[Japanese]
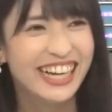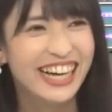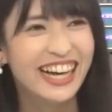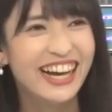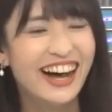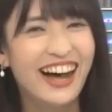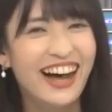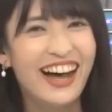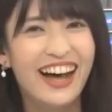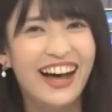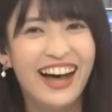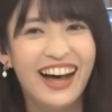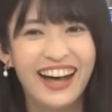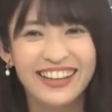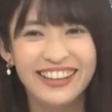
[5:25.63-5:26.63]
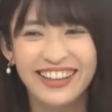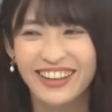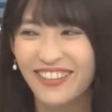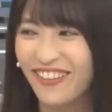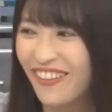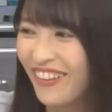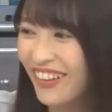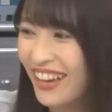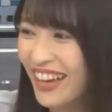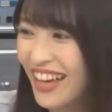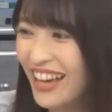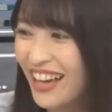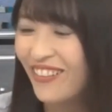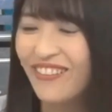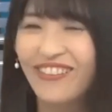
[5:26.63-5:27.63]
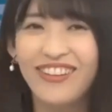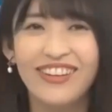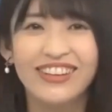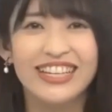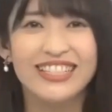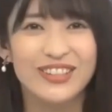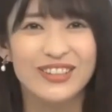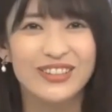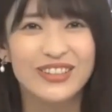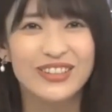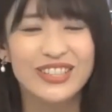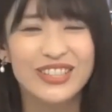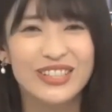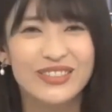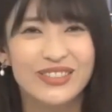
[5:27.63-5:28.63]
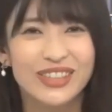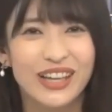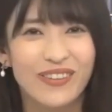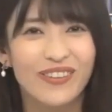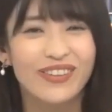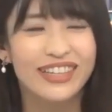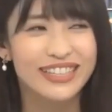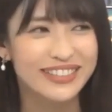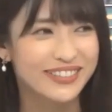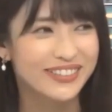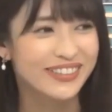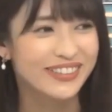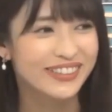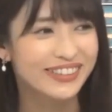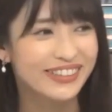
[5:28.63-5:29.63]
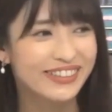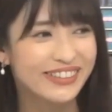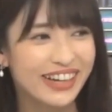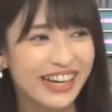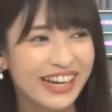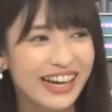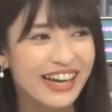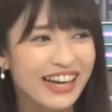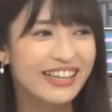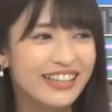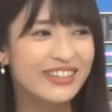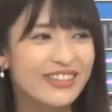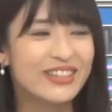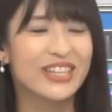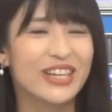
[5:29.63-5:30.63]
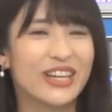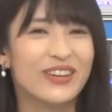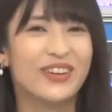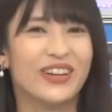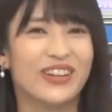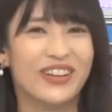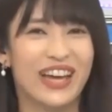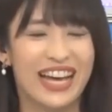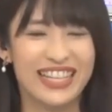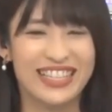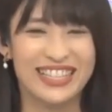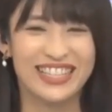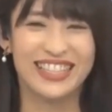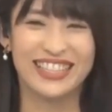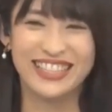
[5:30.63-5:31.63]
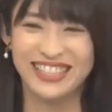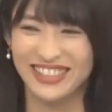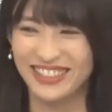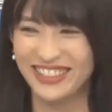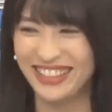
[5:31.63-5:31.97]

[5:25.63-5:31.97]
あーねこうこうでしょ YouTube ってこうでしょこれが YouTube のやつでしょ